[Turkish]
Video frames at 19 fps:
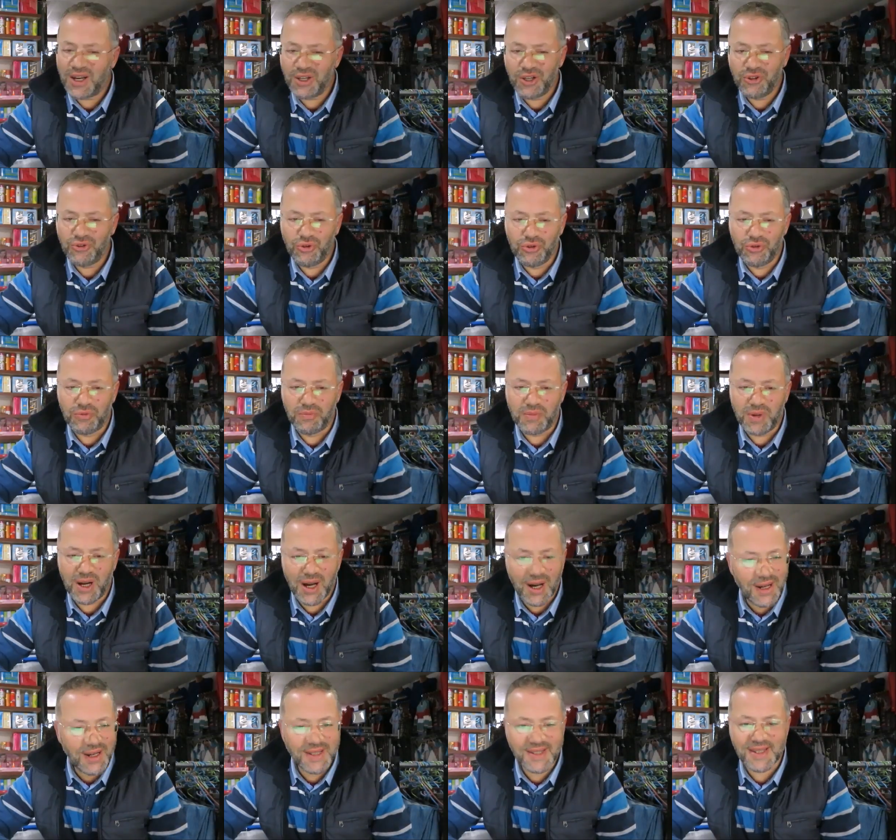Anadolu'm
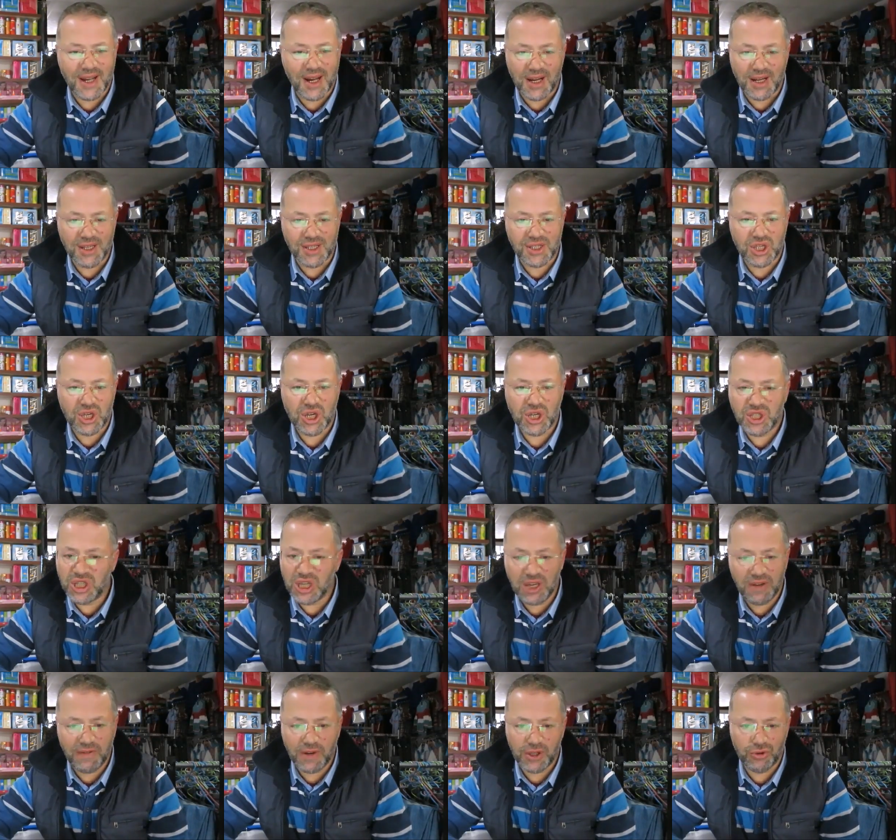ağız ağız
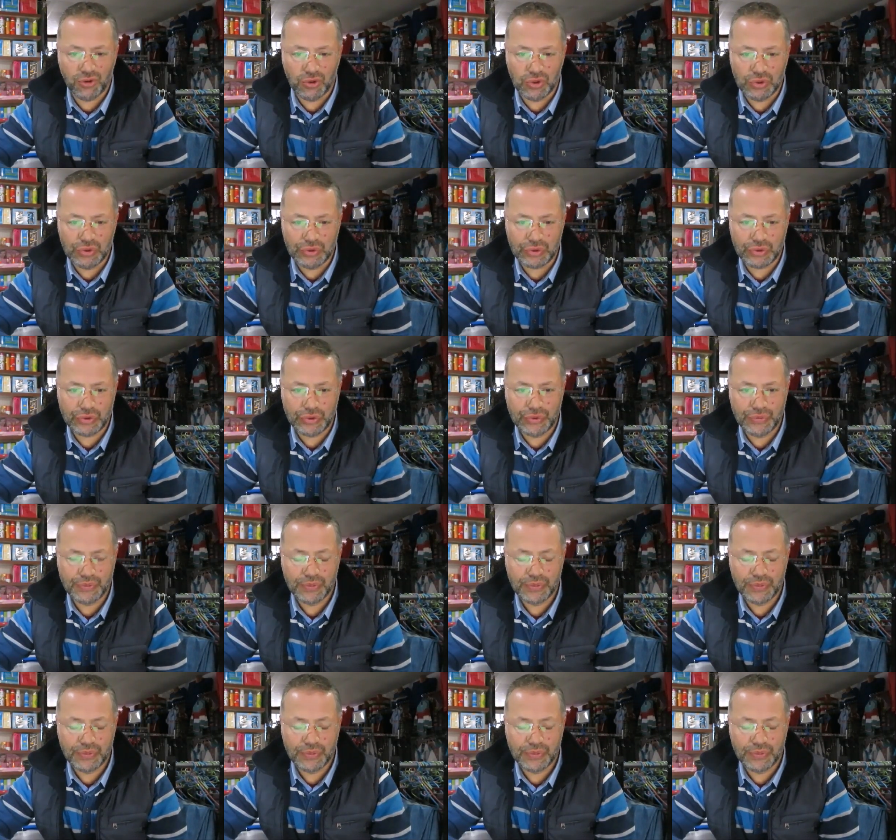şive doludur.